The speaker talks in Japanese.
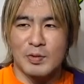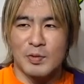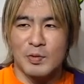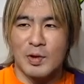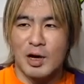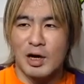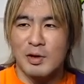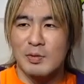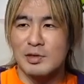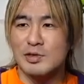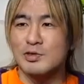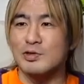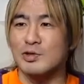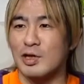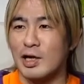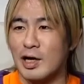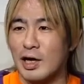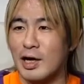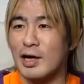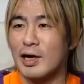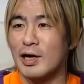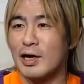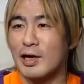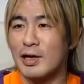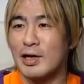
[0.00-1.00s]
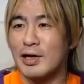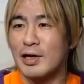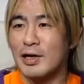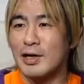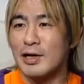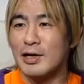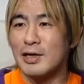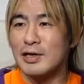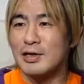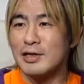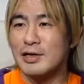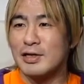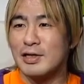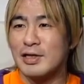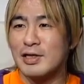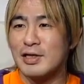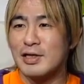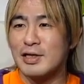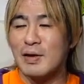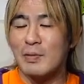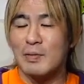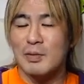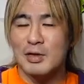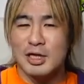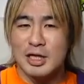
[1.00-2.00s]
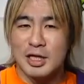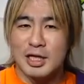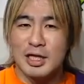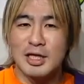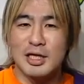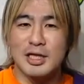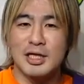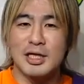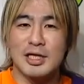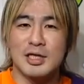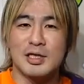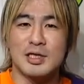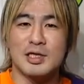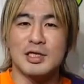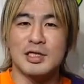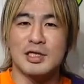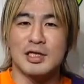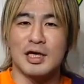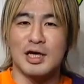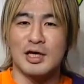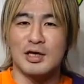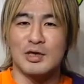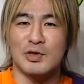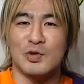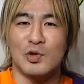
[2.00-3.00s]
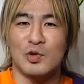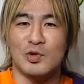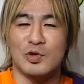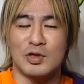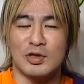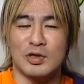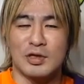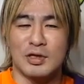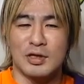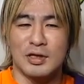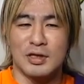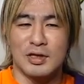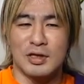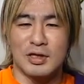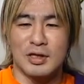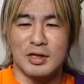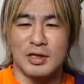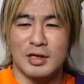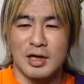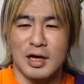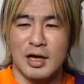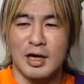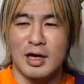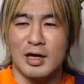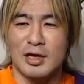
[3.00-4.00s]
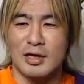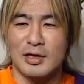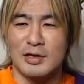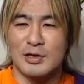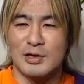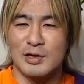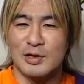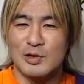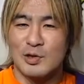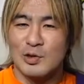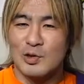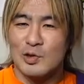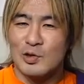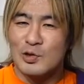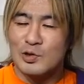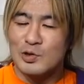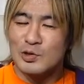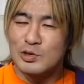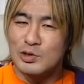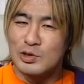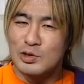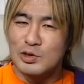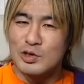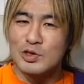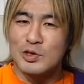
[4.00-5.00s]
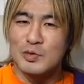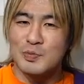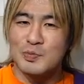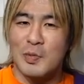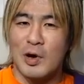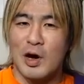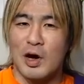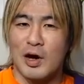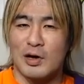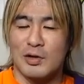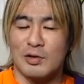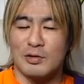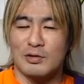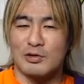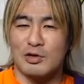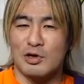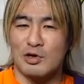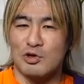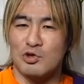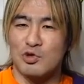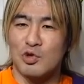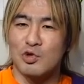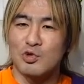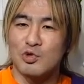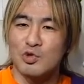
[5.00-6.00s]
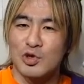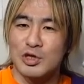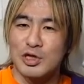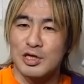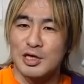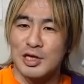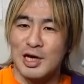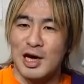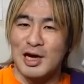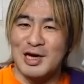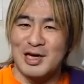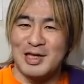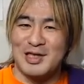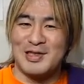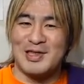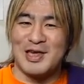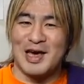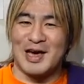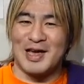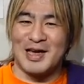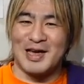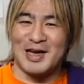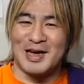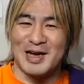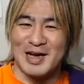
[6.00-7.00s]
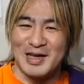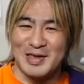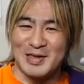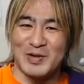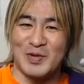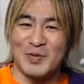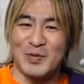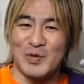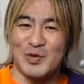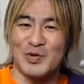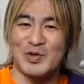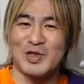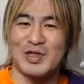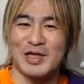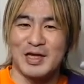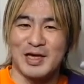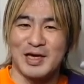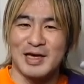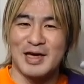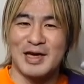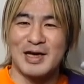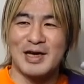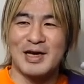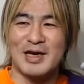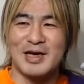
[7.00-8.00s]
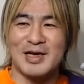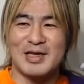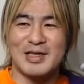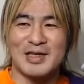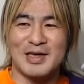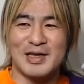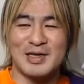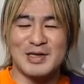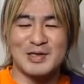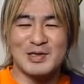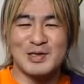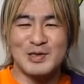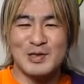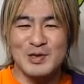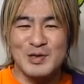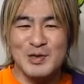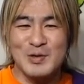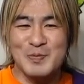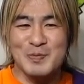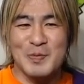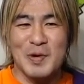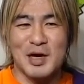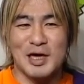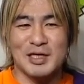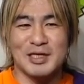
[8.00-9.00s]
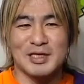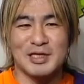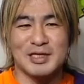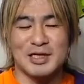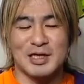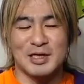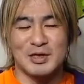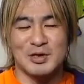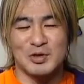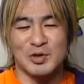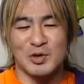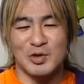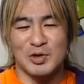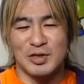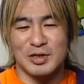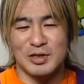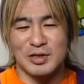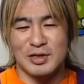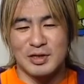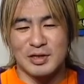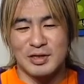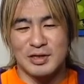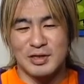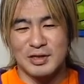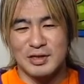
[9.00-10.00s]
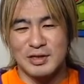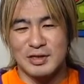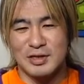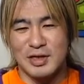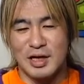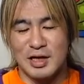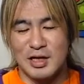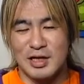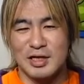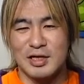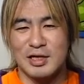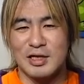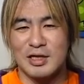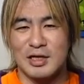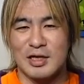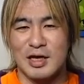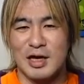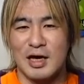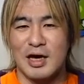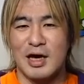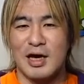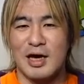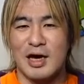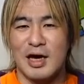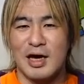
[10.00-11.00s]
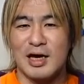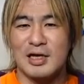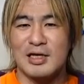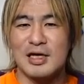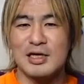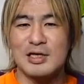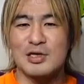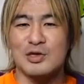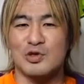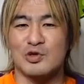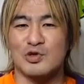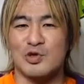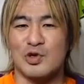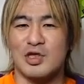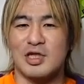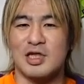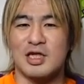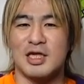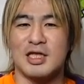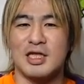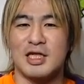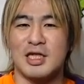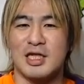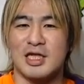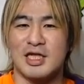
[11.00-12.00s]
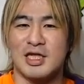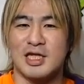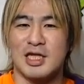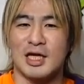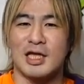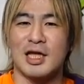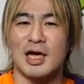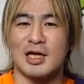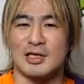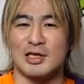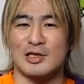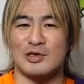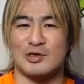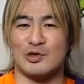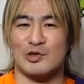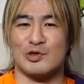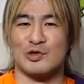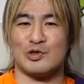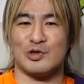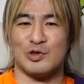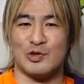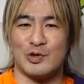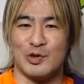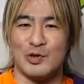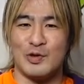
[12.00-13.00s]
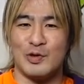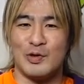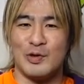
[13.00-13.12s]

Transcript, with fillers: 分かりますよね。やっぱり GT 好きな人ってスーパーってちょっと違いんじゃないかって思うし、でスーパー好きな人ってたちって下手すると GT 知らなかったりするんですよ。